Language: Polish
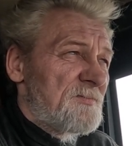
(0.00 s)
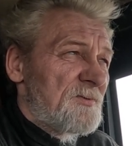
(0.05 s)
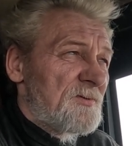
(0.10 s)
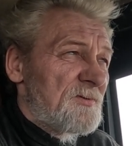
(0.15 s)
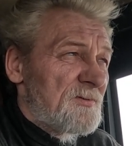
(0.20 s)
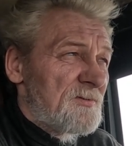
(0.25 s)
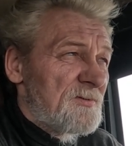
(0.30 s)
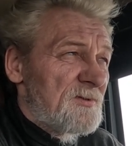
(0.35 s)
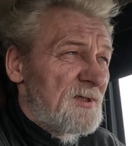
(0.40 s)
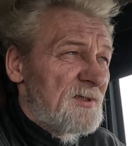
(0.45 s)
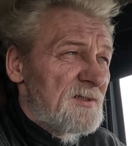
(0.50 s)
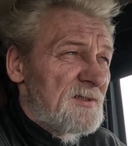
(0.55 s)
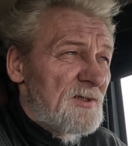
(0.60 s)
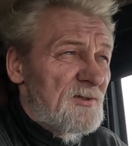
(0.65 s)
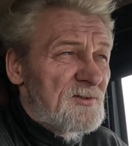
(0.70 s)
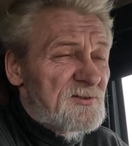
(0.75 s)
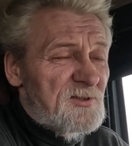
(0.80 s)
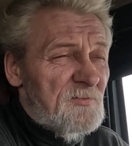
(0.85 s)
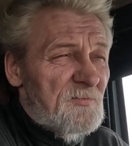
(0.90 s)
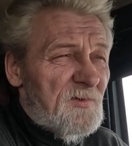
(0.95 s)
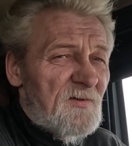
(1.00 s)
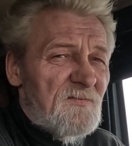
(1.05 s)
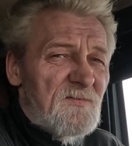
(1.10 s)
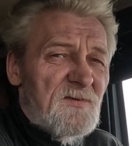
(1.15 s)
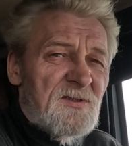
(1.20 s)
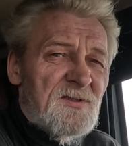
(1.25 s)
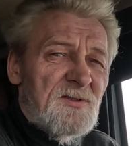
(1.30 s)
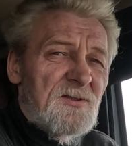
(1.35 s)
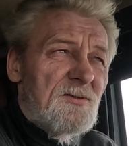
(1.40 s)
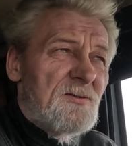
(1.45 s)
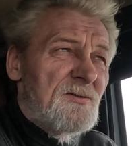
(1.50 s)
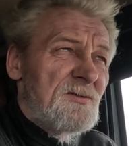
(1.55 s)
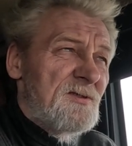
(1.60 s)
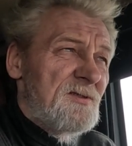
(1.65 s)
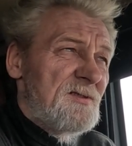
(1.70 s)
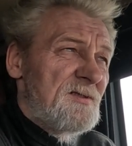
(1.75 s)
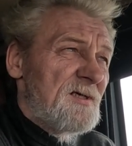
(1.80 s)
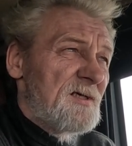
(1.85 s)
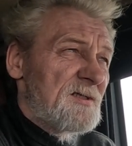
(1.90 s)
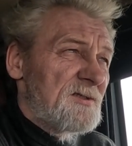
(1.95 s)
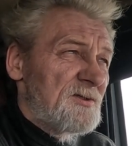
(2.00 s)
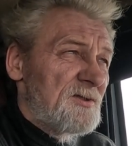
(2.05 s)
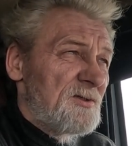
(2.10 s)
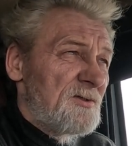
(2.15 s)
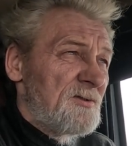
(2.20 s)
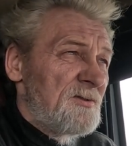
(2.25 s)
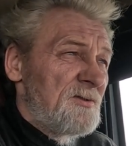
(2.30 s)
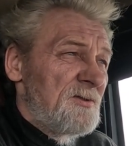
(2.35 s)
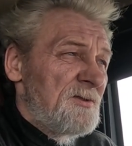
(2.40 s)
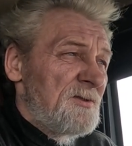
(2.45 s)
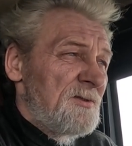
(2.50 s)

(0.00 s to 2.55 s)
bo jedna osoba wie to, inna to.